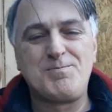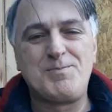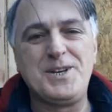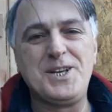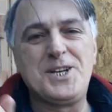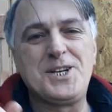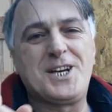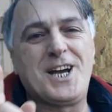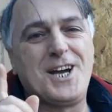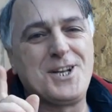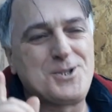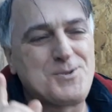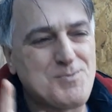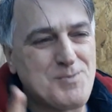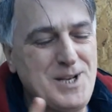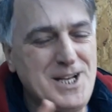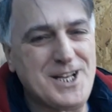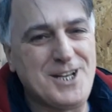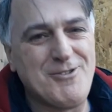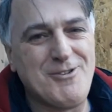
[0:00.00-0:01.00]
Birkaç
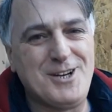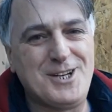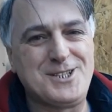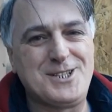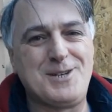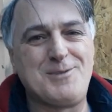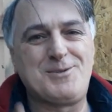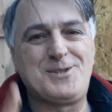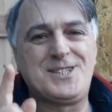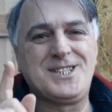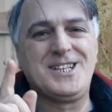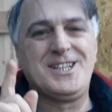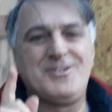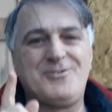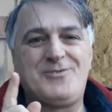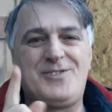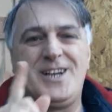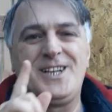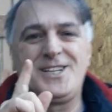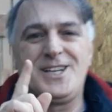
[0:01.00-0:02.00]
bilgi vereceğim size.
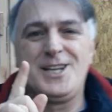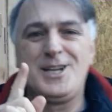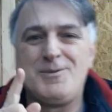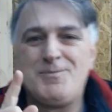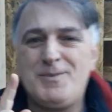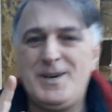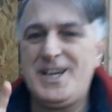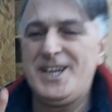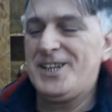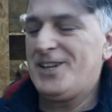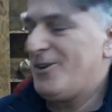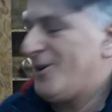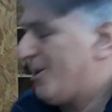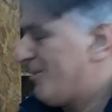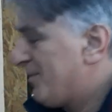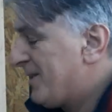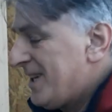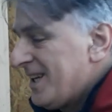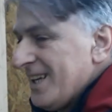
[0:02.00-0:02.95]
Faydalanmaya devam.